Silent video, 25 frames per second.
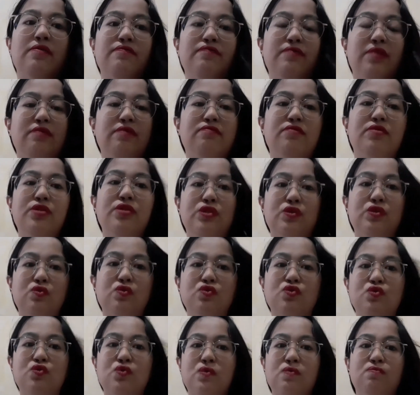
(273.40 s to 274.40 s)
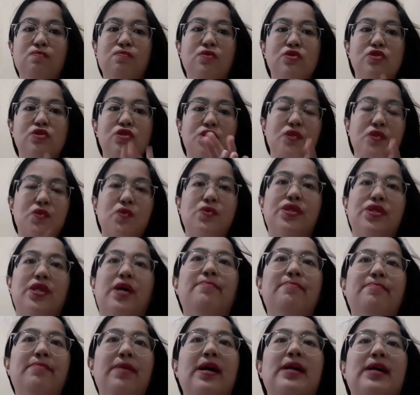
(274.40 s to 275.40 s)
Favorite YouTubers ko
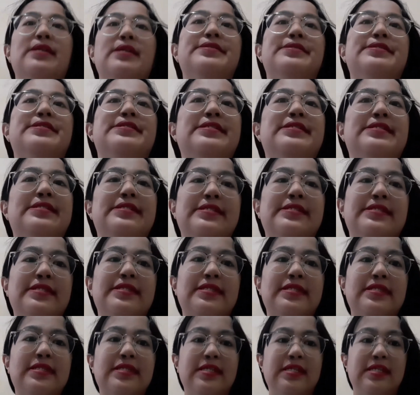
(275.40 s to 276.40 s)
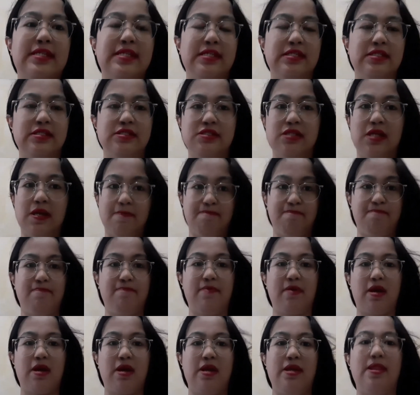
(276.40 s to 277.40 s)
naman is,
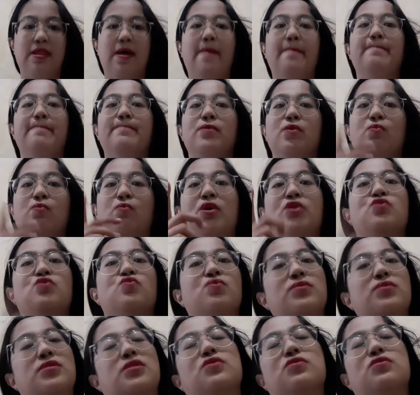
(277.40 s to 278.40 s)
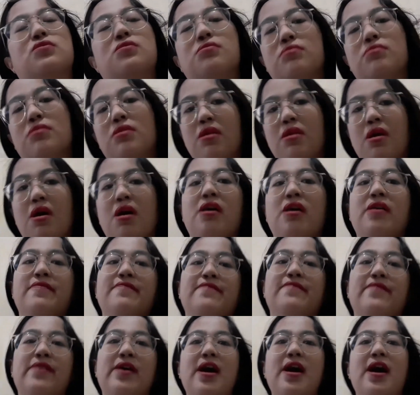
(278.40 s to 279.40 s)
syempre, number one ko nitong
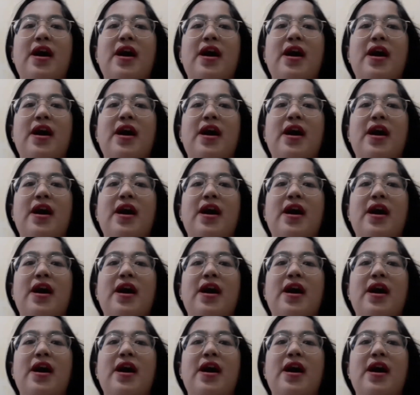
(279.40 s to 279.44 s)
vlog.